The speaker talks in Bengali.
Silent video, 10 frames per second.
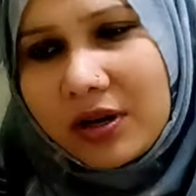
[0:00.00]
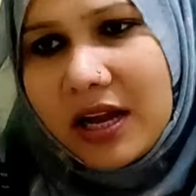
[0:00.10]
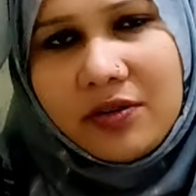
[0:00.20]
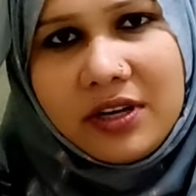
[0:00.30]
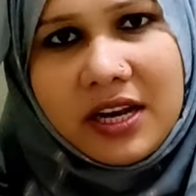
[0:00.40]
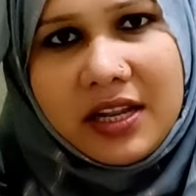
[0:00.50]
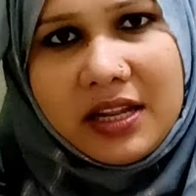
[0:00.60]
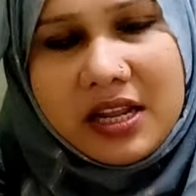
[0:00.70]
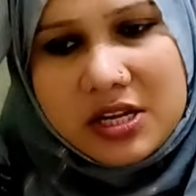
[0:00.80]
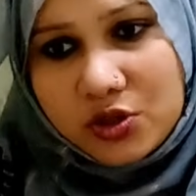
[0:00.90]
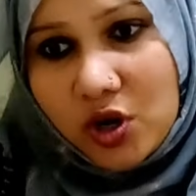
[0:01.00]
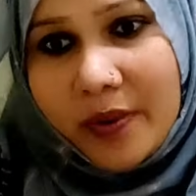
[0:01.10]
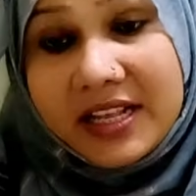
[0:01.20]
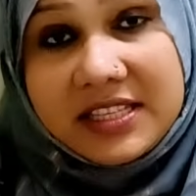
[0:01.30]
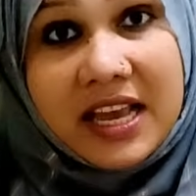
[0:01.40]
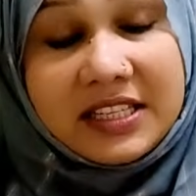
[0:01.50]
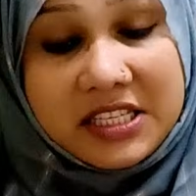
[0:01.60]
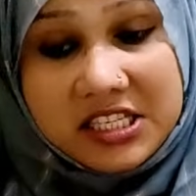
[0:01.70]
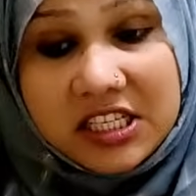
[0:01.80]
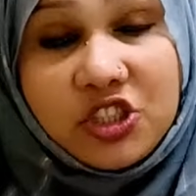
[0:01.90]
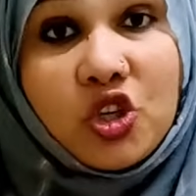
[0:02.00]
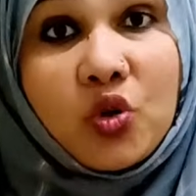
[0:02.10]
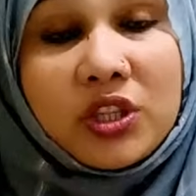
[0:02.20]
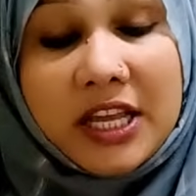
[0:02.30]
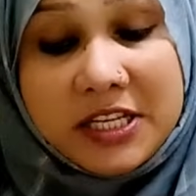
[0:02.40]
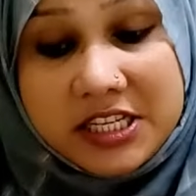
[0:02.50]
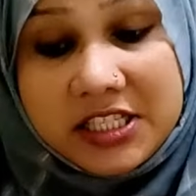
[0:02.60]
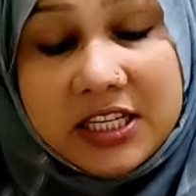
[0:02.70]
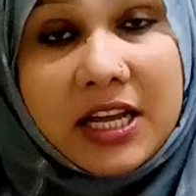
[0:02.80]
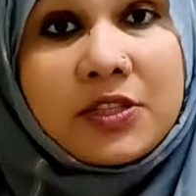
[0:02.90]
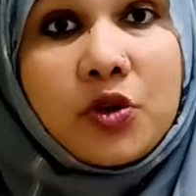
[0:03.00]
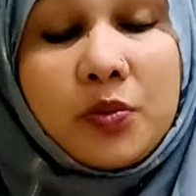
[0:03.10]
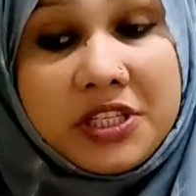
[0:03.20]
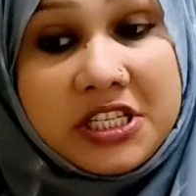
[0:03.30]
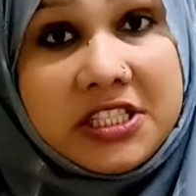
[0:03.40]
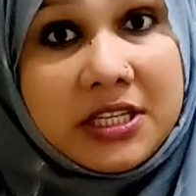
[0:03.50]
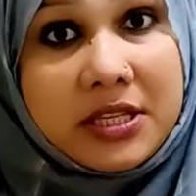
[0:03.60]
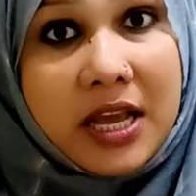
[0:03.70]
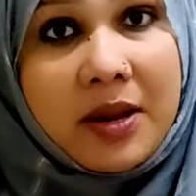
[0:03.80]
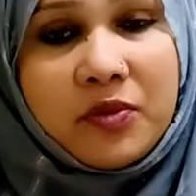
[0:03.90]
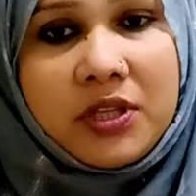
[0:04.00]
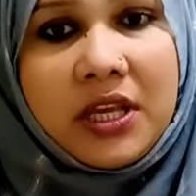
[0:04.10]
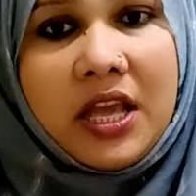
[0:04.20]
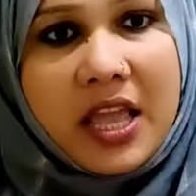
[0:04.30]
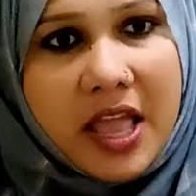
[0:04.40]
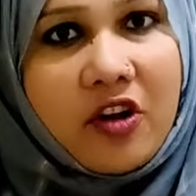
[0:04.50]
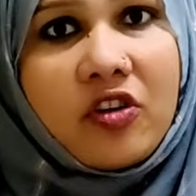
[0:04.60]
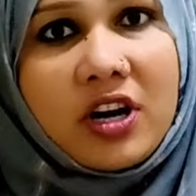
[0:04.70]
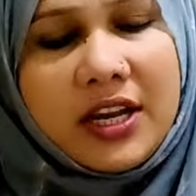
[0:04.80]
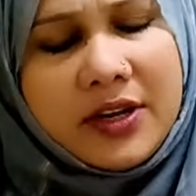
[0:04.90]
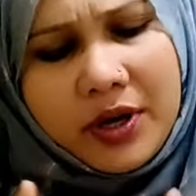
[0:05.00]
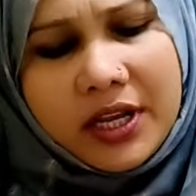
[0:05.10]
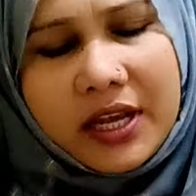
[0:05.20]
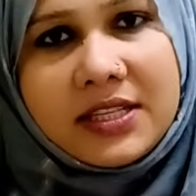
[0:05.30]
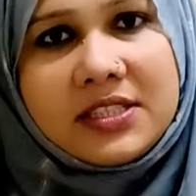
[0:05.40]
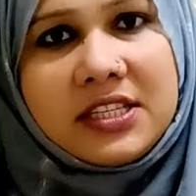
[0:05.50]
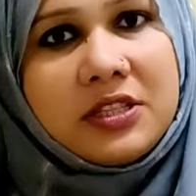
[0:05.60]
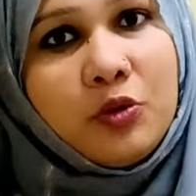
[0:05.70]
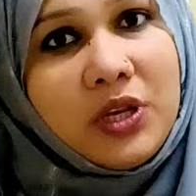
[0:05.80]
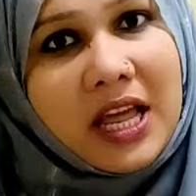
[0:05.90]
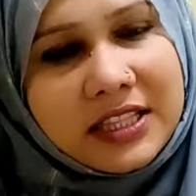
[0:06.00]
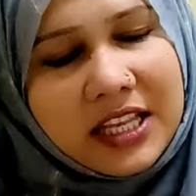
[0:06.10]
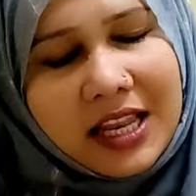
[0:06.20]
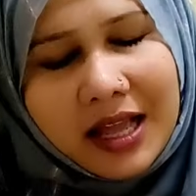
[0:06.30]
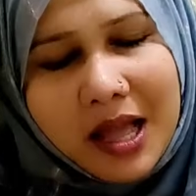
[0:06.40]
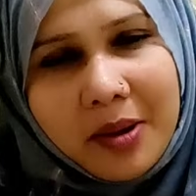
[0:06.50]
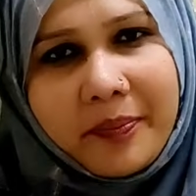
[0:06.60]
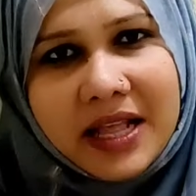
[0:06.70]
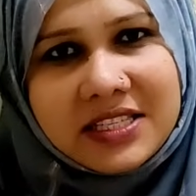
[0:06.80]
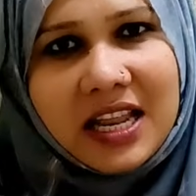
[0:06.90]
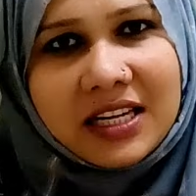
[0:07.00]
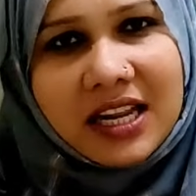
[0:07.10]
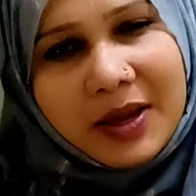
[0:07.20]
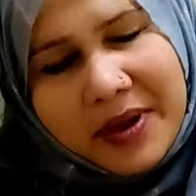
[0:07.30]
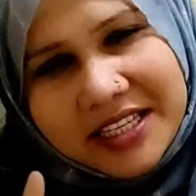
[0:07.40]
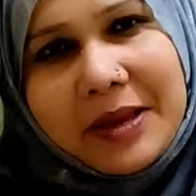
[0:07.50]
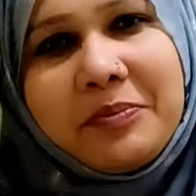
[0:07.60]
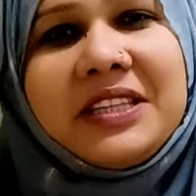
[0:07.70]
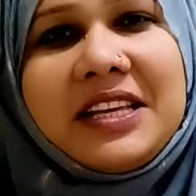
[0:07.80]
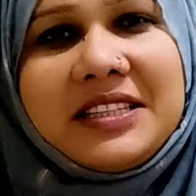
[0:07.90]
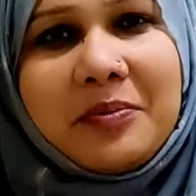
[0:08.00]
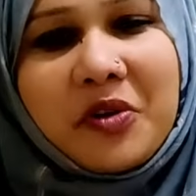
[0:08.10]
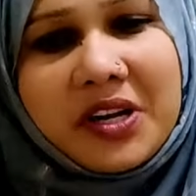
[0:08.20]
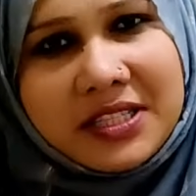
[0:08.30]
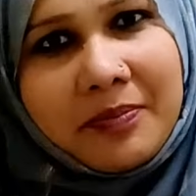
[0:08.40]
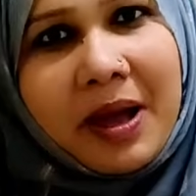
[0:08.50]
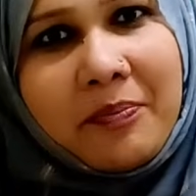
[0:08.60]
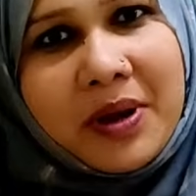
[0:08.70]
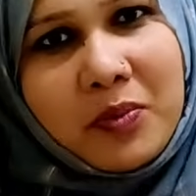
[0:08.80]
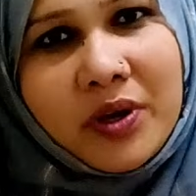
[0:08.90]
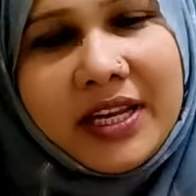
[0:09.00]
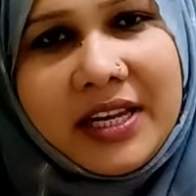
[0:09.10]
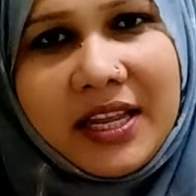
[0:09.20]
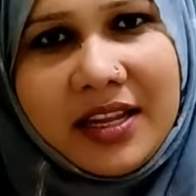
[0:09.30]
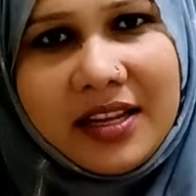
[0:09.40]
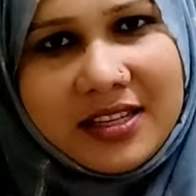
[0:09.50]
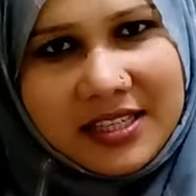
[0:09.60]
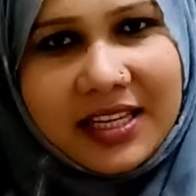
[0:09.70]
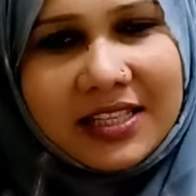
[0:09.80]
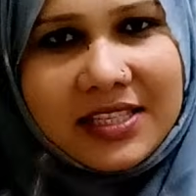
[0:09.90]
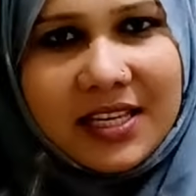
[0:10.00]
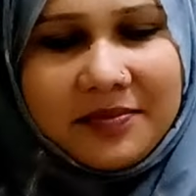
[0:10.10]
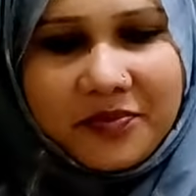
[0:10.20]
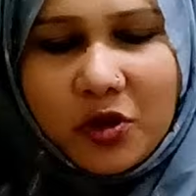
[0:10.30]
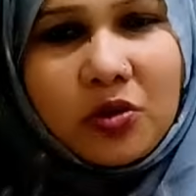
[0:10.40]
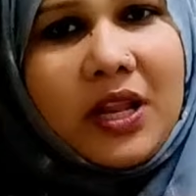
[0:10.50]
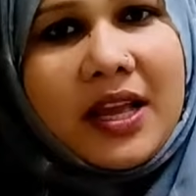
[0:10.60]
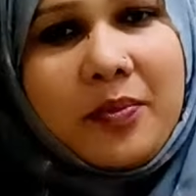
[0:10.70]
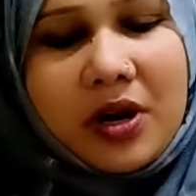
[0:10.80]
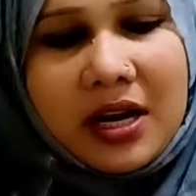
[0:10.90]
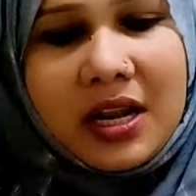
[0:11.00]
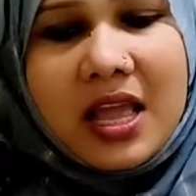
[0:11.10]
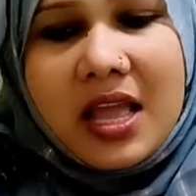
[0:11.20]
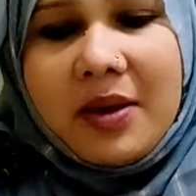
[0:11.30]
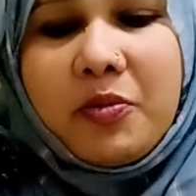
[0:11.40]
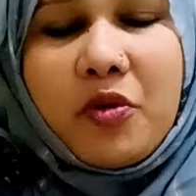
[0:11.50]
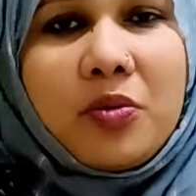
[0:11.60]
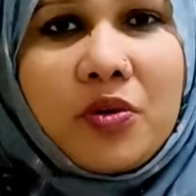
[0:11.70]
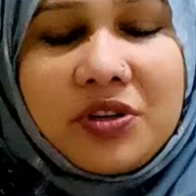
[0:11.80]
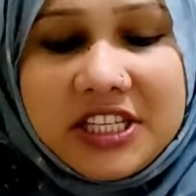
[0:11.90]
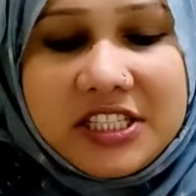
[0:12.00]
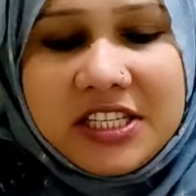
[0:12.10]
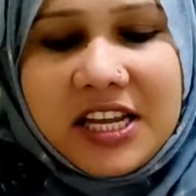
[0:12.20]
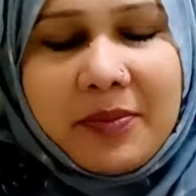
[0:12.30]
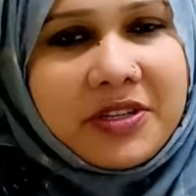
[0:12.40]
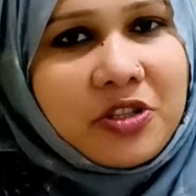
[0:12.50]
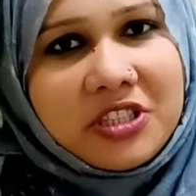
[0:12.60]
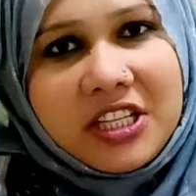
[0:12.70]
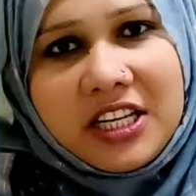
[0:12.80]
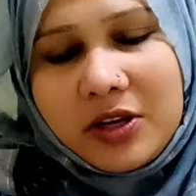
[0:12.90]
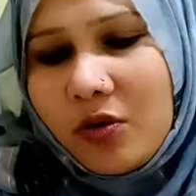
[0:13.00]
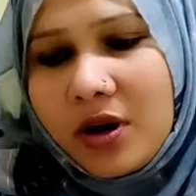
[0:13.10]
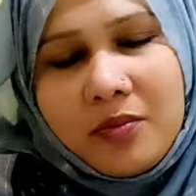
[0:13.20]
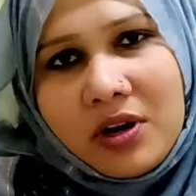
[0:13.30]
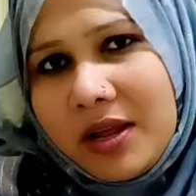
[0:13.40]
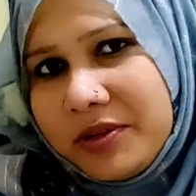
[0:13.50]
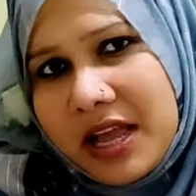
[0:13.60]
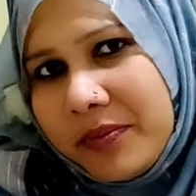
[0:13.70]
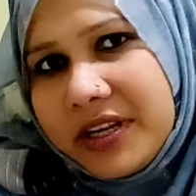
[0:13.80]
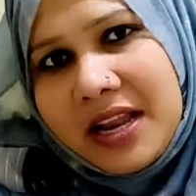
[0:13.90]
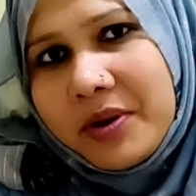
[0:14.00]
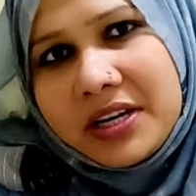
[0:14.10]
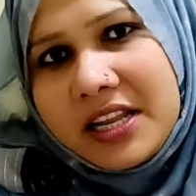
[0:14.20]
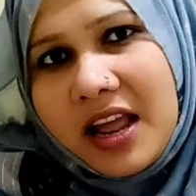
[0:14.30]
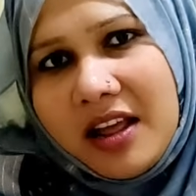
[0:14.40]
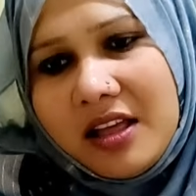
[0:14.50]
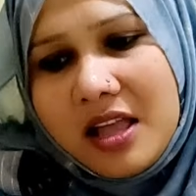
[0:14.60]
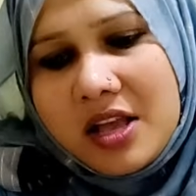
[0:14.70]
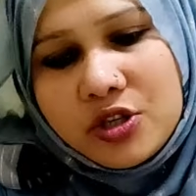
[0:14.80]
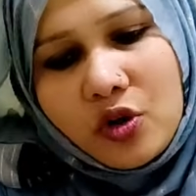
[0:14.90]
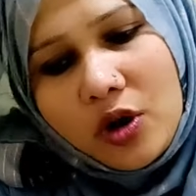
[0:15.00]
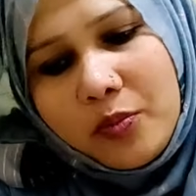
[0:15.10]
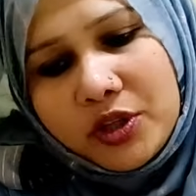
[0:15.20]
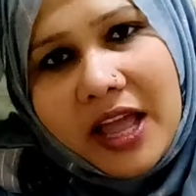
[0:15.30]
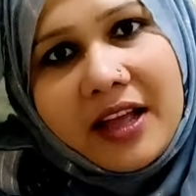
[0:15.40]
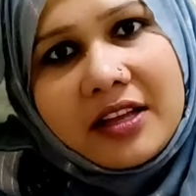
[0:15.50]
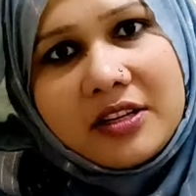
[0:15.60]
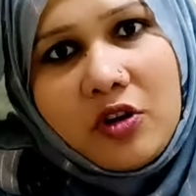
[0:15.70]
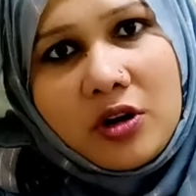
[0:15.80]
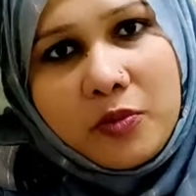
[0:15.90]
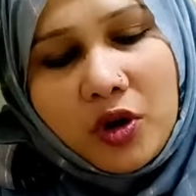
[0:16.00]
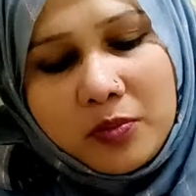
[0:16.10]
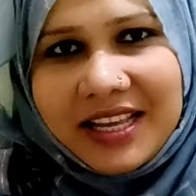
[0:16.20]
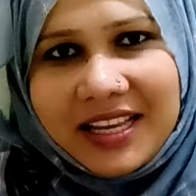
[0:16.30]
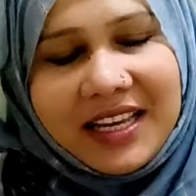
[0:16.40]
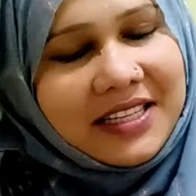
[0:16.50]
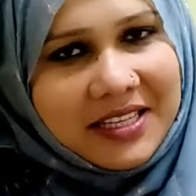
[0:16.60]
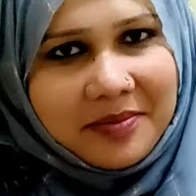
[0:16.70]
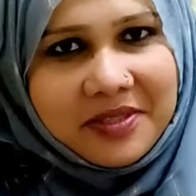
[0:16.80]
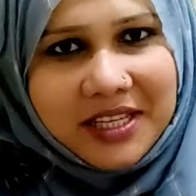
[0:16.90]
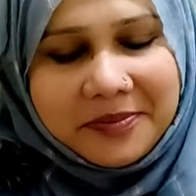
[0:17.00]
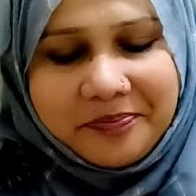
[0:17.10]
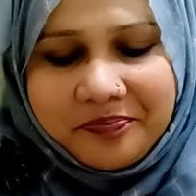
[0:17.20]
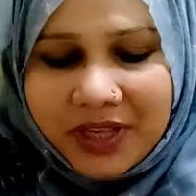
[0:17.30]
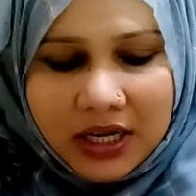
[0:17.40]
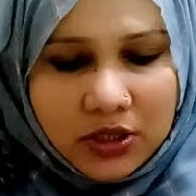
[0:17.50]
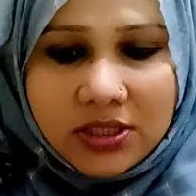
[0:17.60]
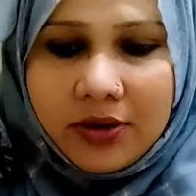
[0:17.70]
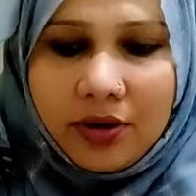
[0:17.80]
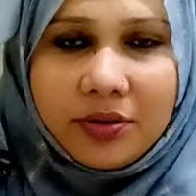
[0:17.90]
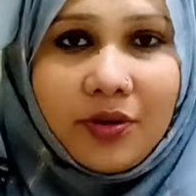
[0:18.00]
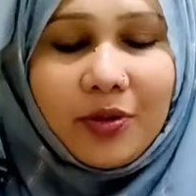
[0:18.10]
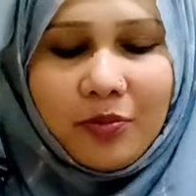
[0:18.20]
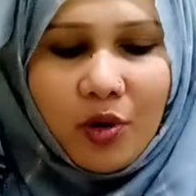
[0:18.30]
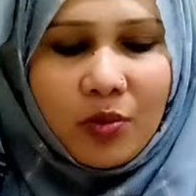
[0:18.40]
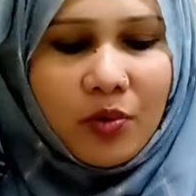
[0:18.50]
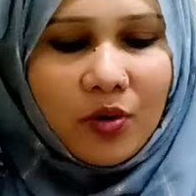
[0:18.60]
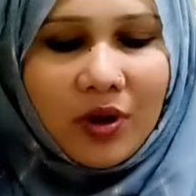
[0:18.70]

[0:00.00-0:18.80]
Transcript: কারোরই নাই সবাই চায় যে নিজের যোগ্যতায় নিজের কাজ করবে নিজের জায়গার মধ্যে এখন অনলাইনে অনেক কাজ আছে দুই লাখ তিন লাখ পাঁচ লাখ টাকা মাসে এমনিতে ইনকাম করা যায় বাপ মা বোকে নিয়ে ঠিক আছে অত লেখাপড়ার আমি বড় বড় ডিগ্রি নিয়ে আমার সন্তানদেরকে করাবো না আমি আমি এটা আমার ইয়া অল্প থাক অল্প অল্প থাকে এইটাই আমি চাই তো যাই হোক অনেক বকর বকর